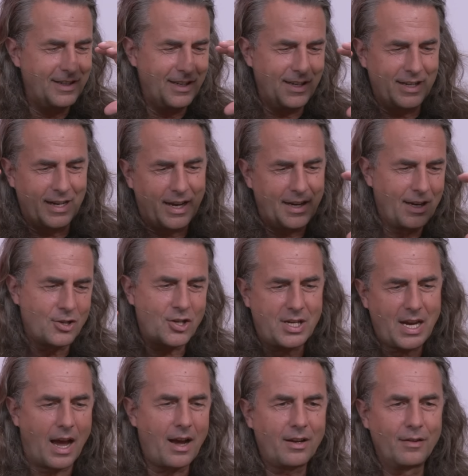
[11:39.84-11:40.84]
in einer
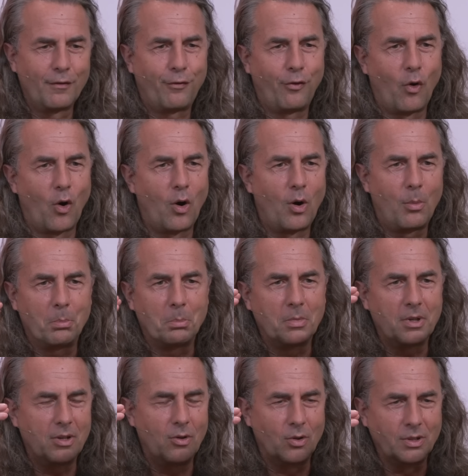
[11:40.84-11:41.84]
starren
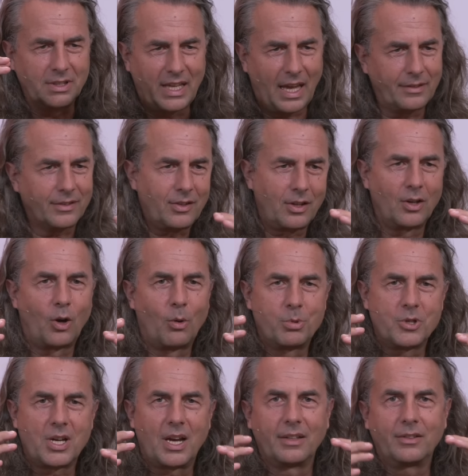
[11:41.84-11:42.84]
Form und ganz genau
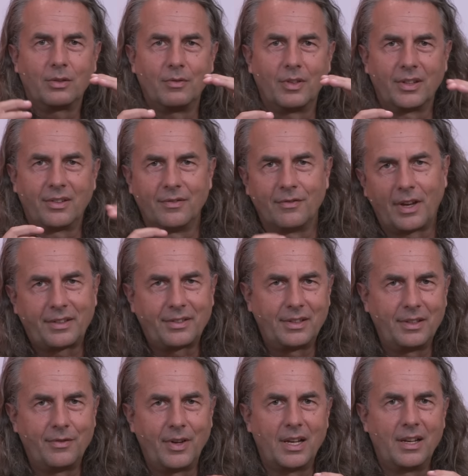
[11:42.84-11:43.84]
Bescheid zu wissen, was
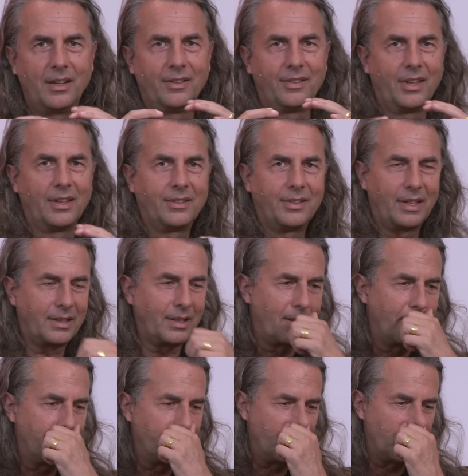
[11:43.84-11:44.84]
die Welle ist, etc.
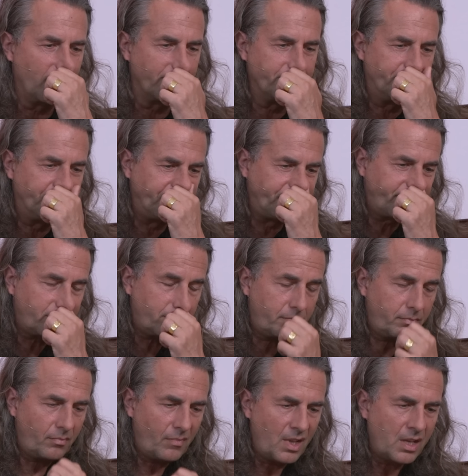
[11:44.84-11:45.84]
So.
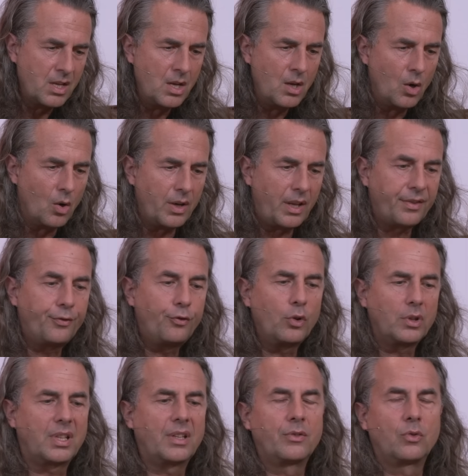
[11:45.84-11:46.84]
Und das
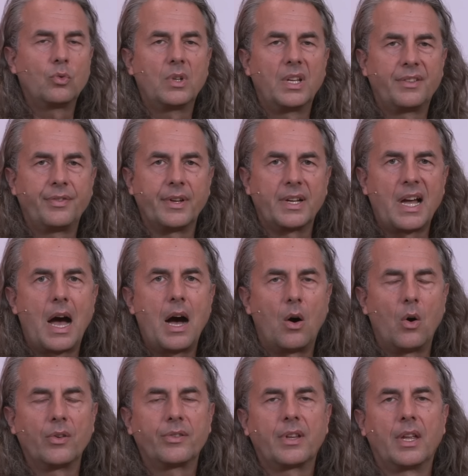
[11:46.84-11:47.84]
führt dazu, dass wir
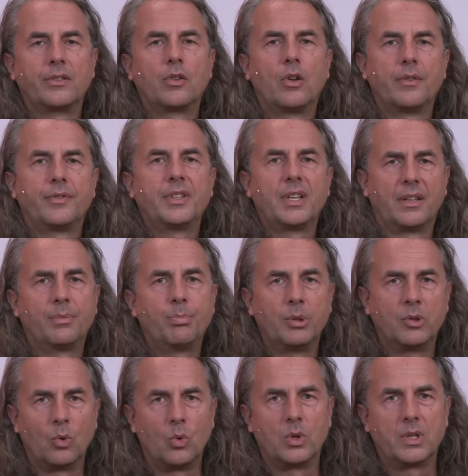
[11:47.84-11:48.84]
Chaos ganz häufig als
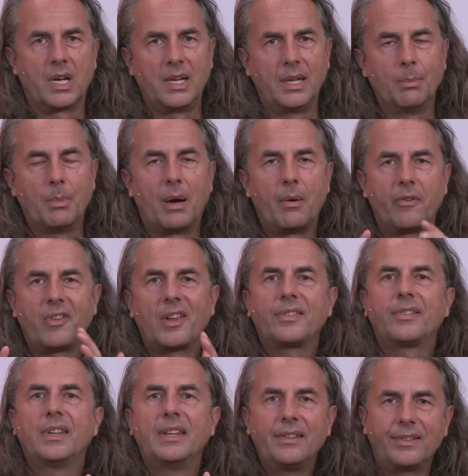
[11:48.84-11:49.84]
Bedrohung erleben. Aber
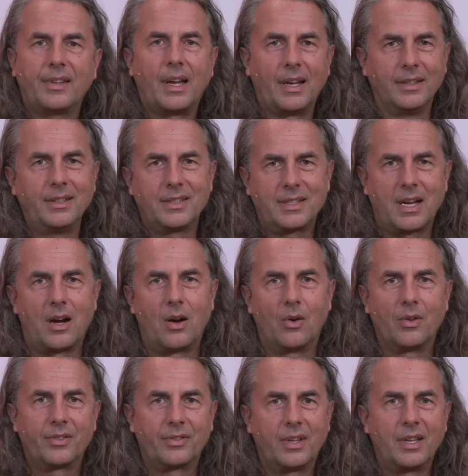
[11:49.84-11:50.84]
was ist eigentlich
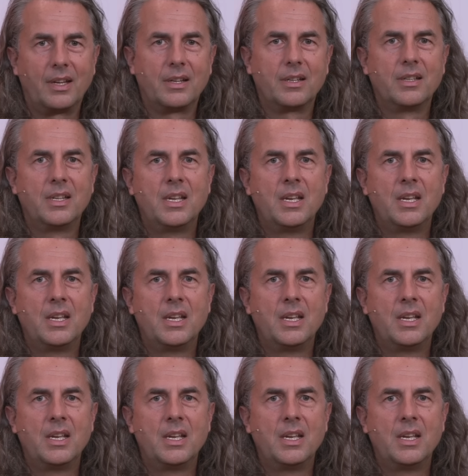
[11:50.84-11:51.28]
Chaos? Ja?